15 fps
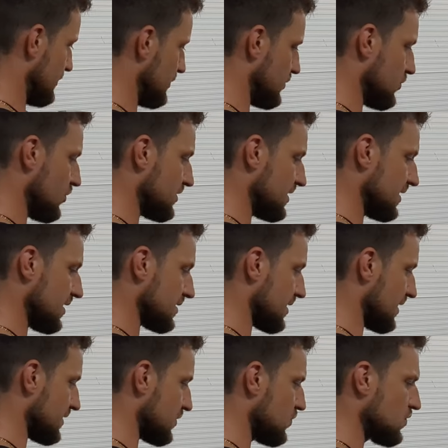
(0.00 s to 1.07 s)
so sieht das
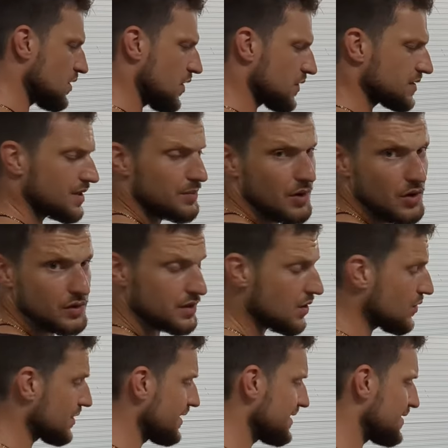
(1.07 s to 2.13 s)
ganz gut aus. Da braucht ihr
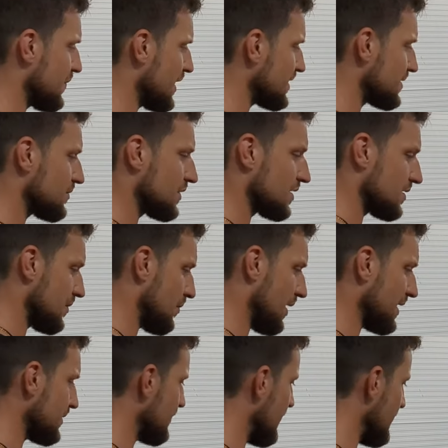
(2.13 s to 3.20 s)
auch nichts messen mit einem
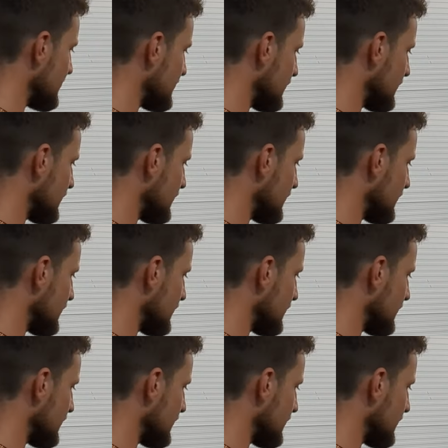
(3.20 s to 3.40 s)
Bandmaß